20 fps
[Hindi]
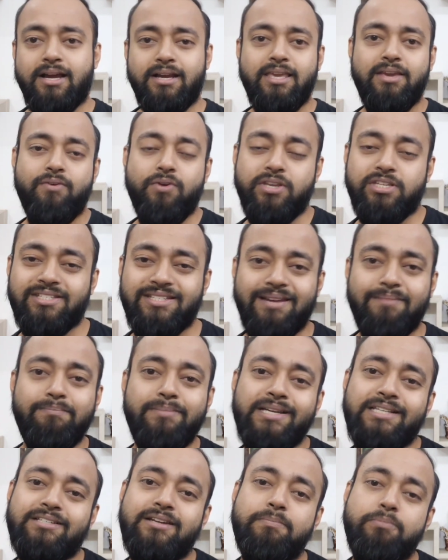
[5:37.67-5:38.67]
ताकि वो एक
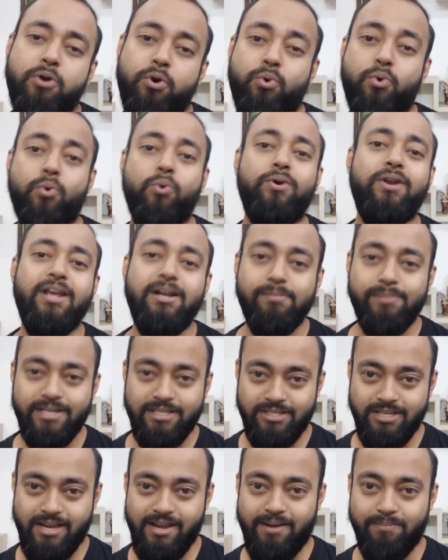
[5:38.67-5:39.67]
स्टेप बाय स्टेप ट्यूटोरियल
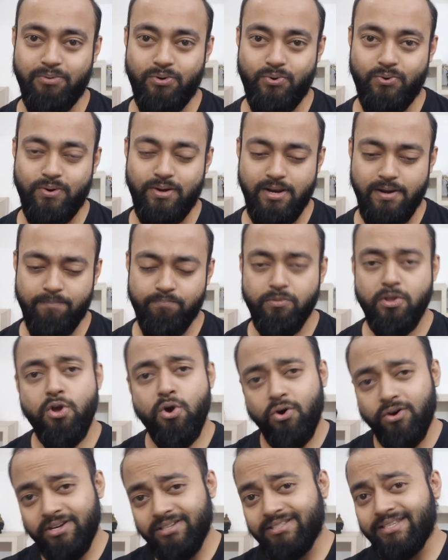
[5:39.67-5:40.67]
बन जाए आप लोगों के लिए
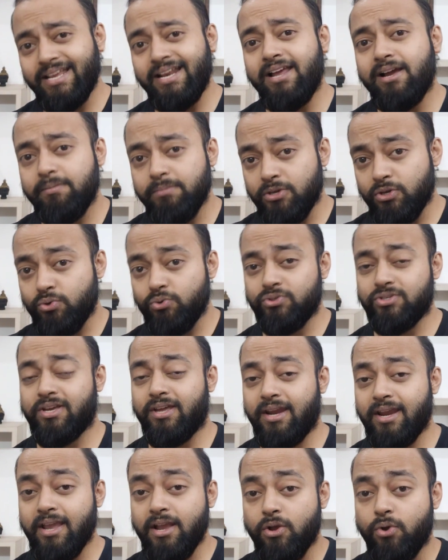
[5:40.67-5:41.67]
और इसके लिए हम यूज़
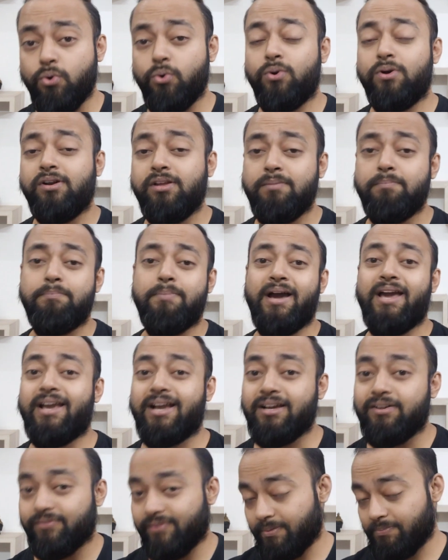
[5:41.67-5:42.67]
करेंगे गोल्डन
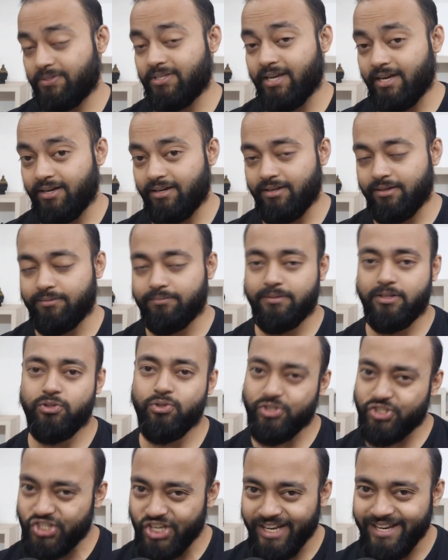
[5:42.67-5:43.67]
पाए का वेबसाइट
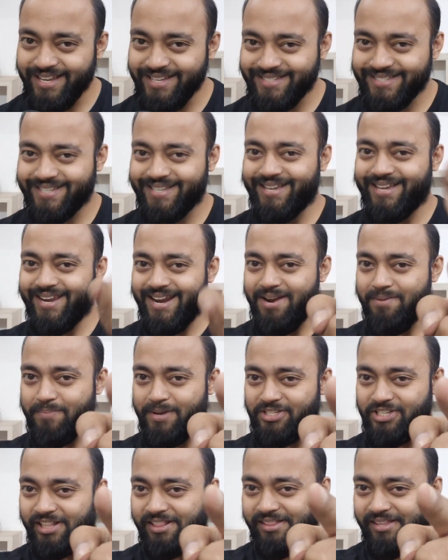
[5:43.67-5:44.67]
तो चलिए स्क्रीन
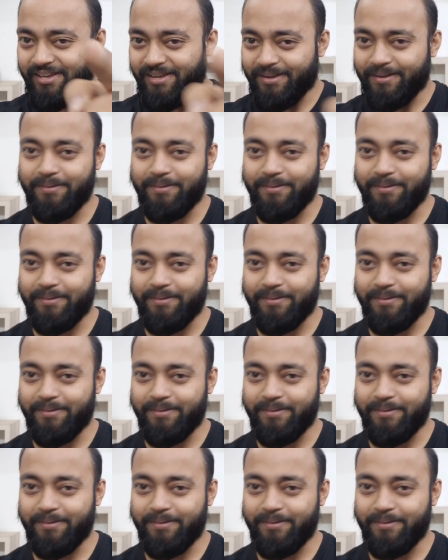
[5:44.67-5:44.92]
पे चलते